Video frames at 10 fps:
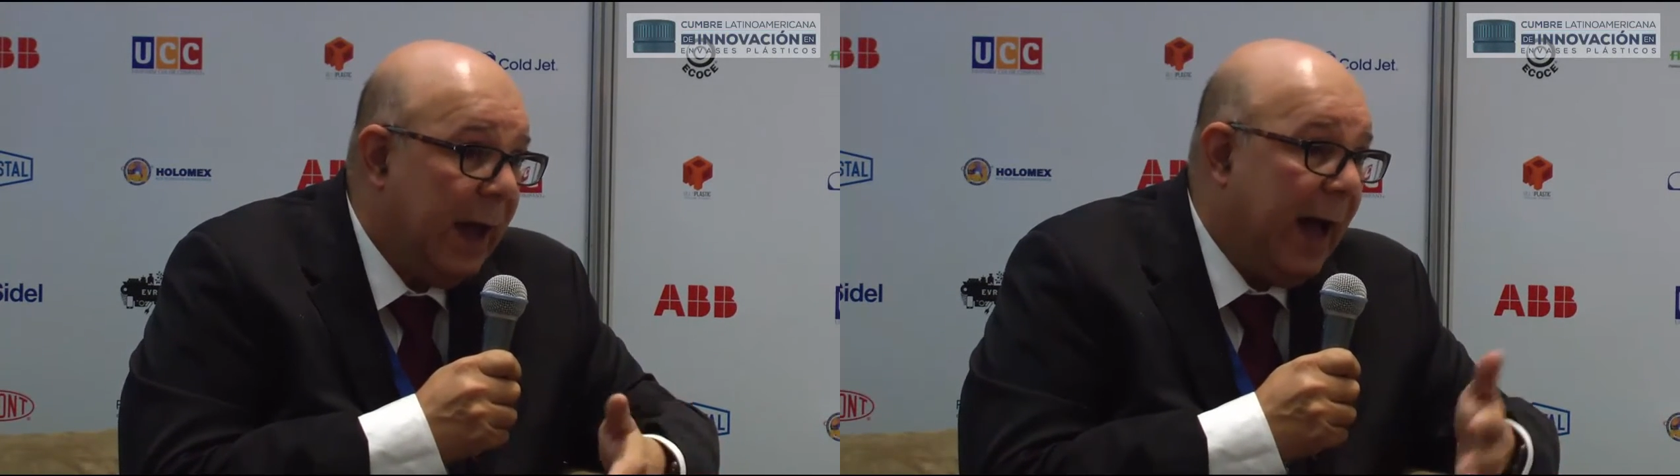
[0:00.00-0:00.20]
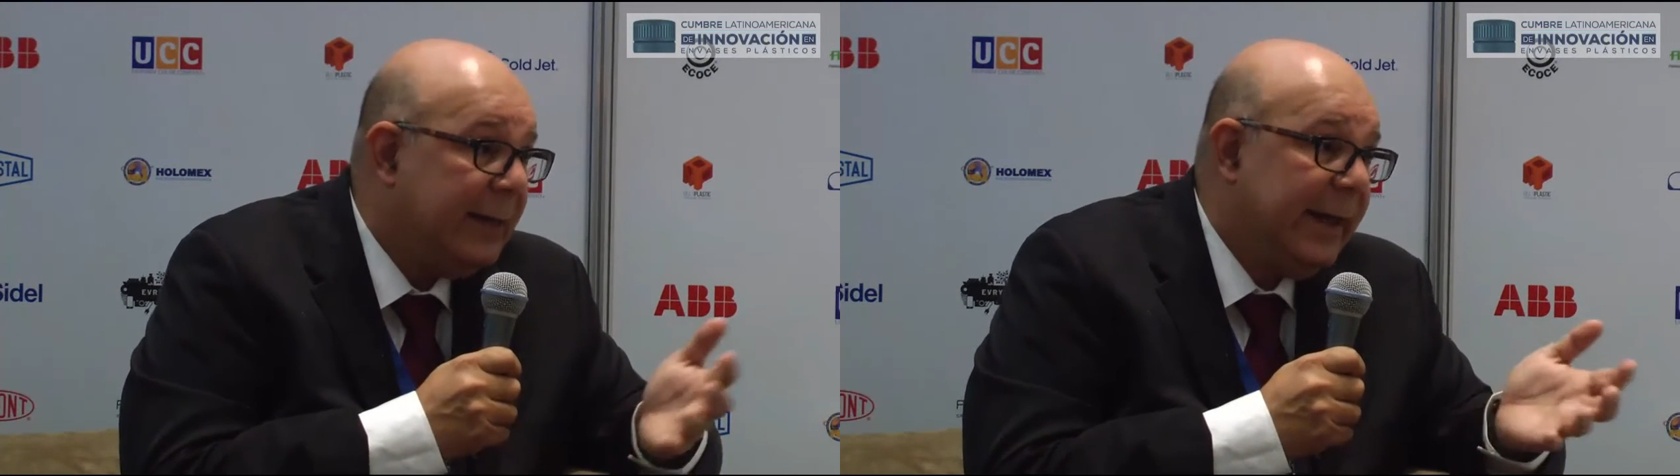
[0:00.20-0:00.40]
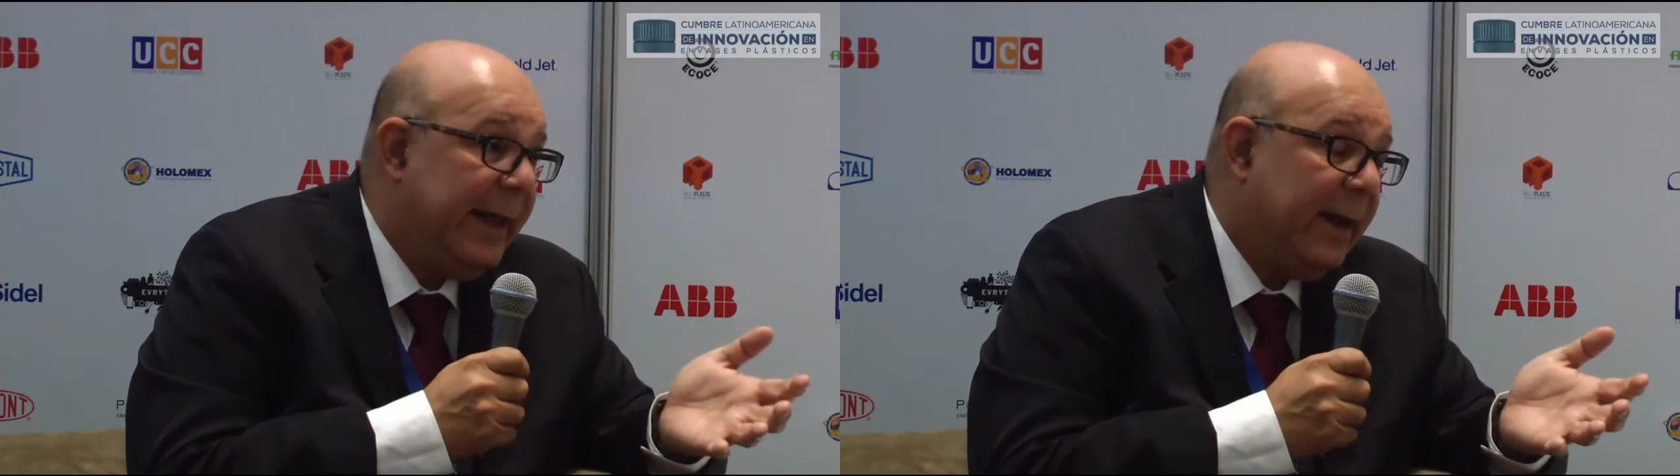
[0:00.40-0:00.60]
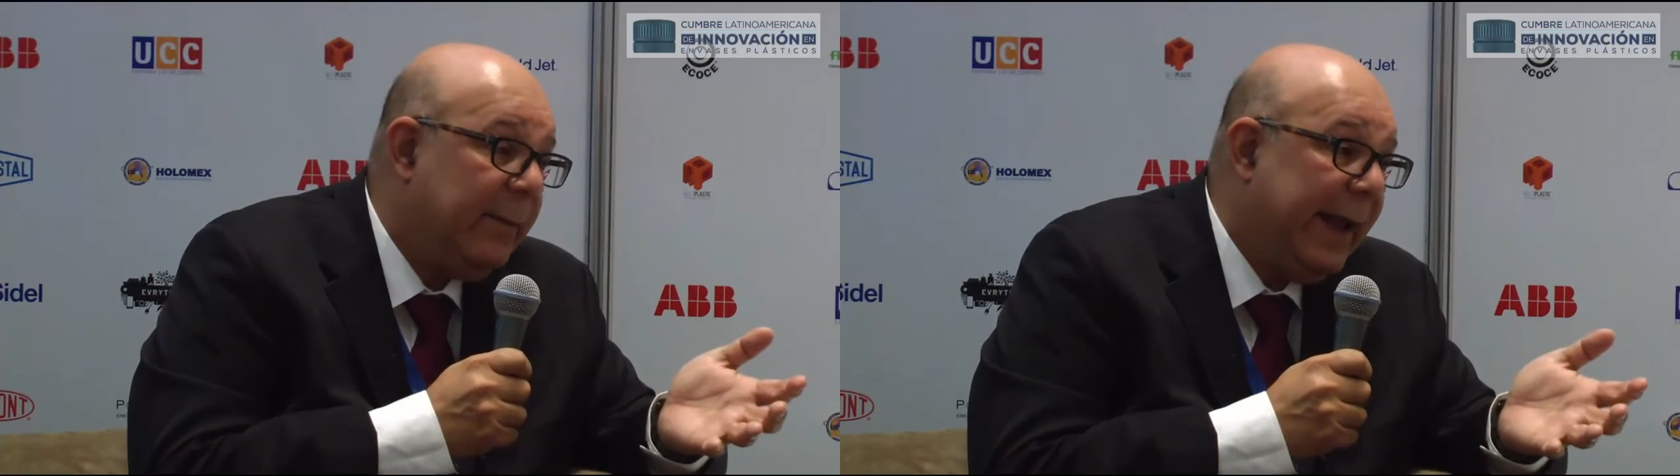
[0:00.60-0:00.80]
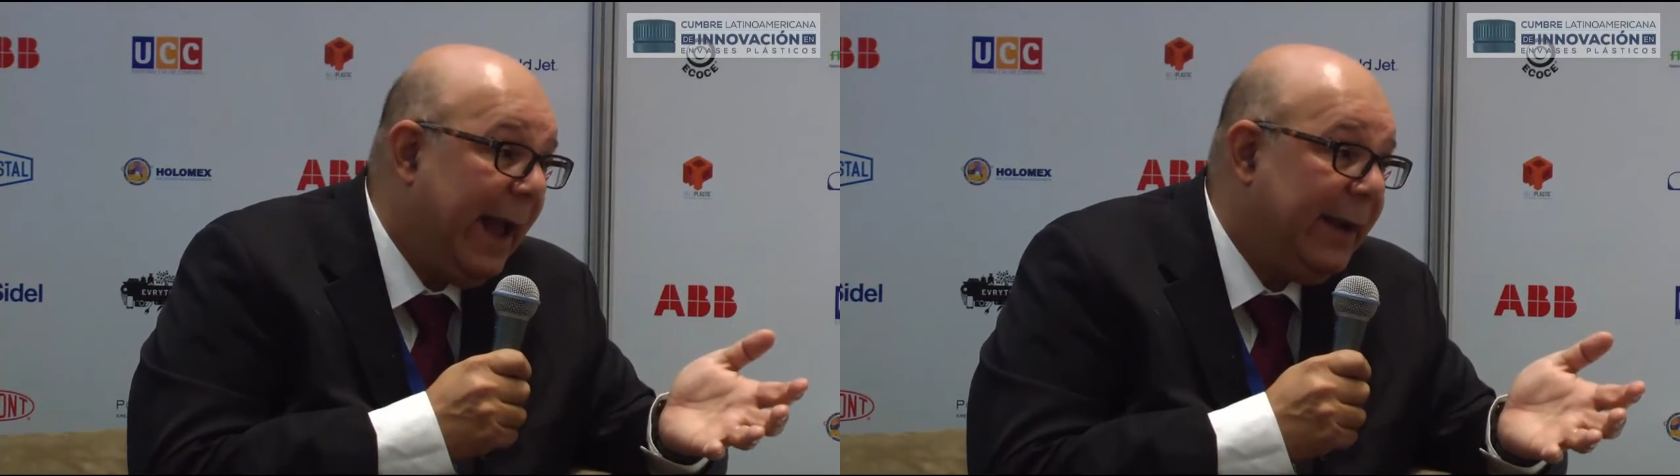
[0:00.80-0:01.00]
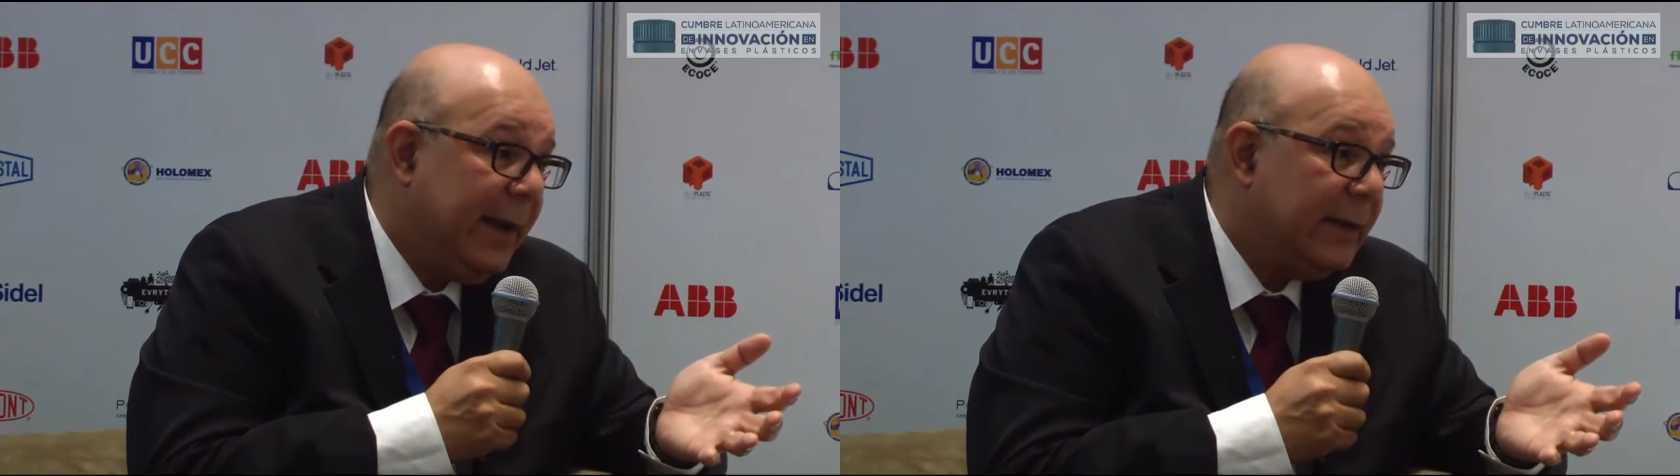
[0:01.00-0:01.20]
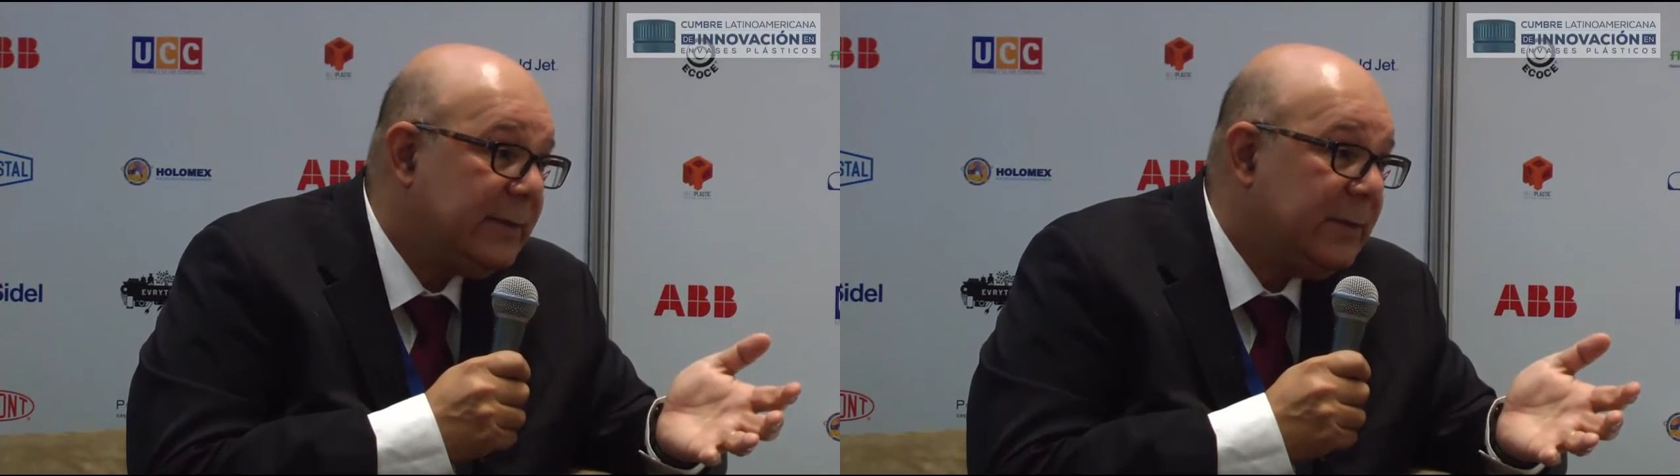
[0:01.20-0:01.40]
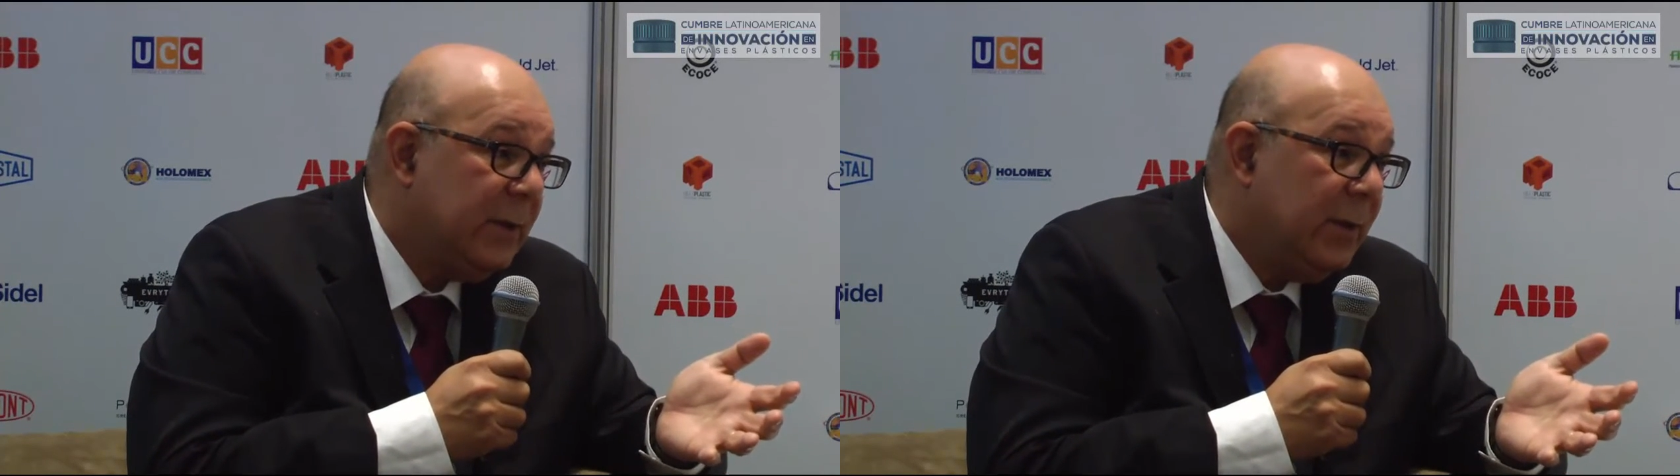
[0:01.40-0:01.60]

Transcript: antes eran mecánicas.